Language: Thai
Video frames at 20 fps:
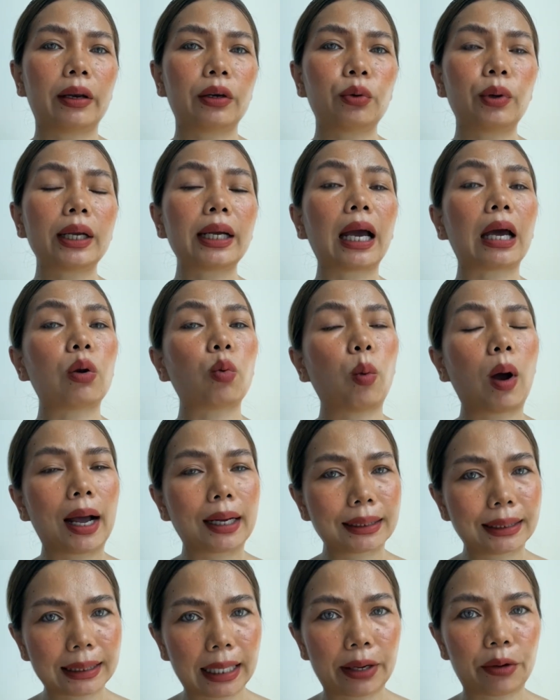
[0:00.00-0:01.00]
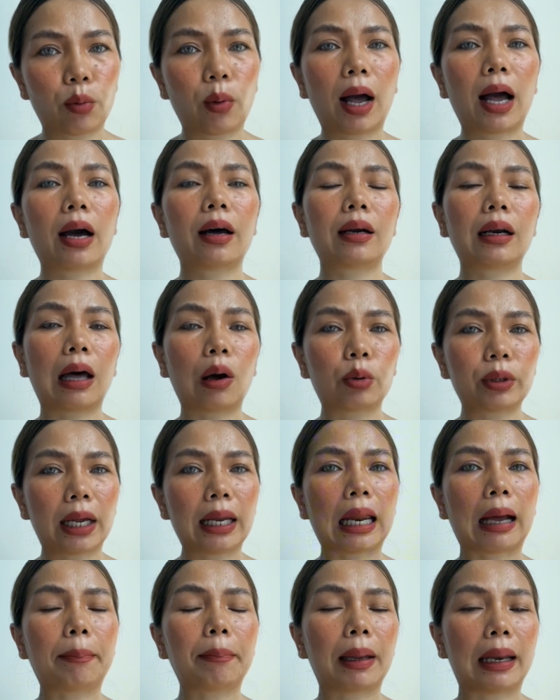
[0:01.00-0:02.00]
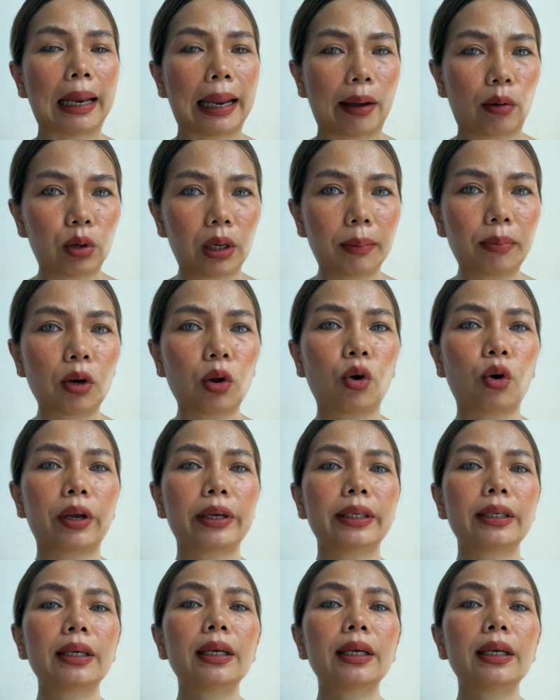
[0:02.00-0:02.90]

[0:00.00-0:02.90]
ด้วยการวางใจว่าเราได้รับมันแล้วเรียบร้อย